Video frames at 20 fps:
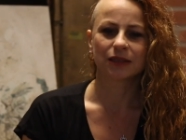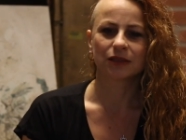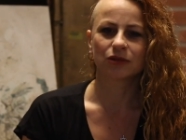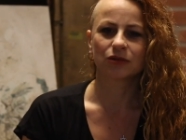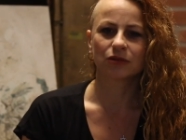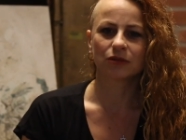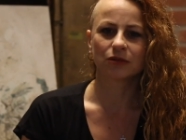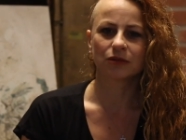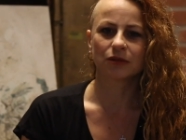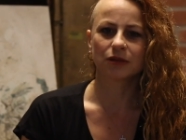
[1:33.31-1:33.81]

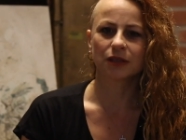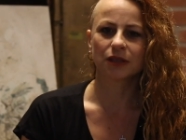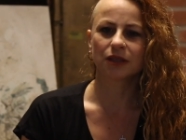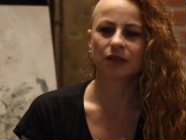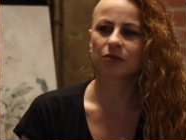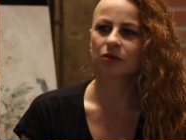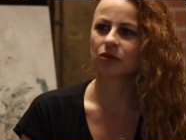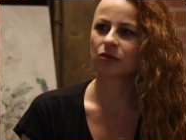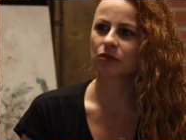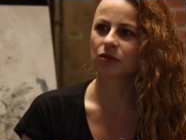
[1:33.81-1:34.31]
Sonra
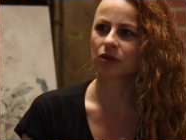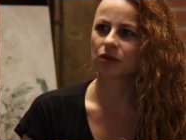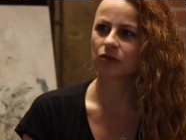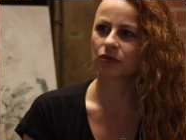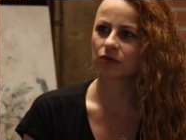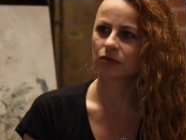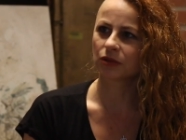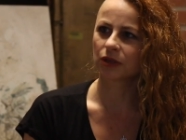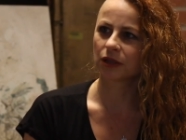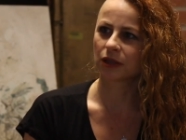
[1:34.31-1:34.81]
2013'te
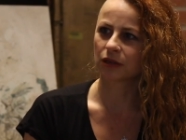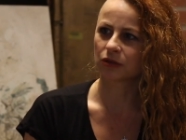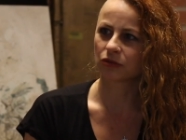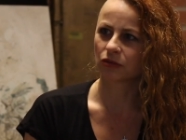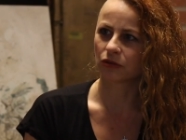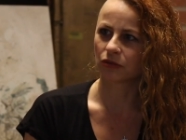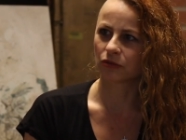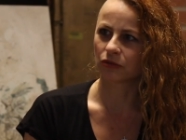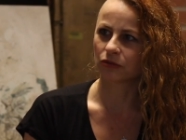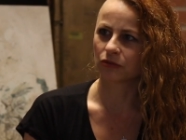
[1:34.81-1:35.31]

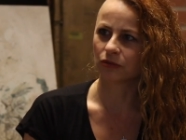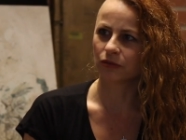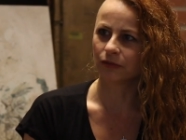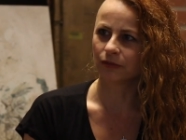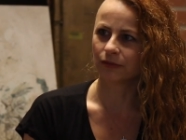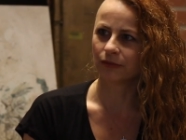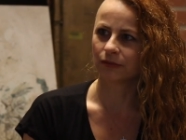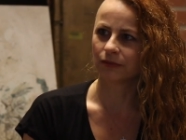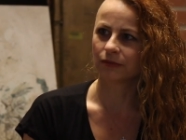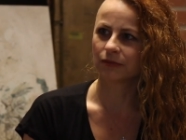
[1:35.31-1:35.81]
Türkiye'ye döndüm.